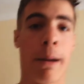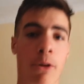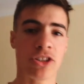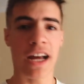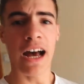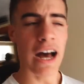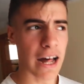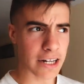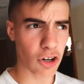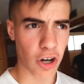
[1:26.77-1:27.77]
vamos
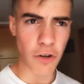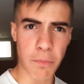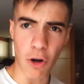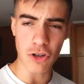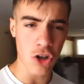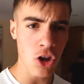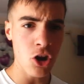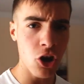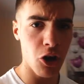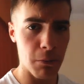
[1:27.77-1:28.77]
a recoger un poco
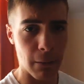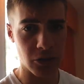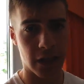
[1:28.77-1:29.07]
todo, vamos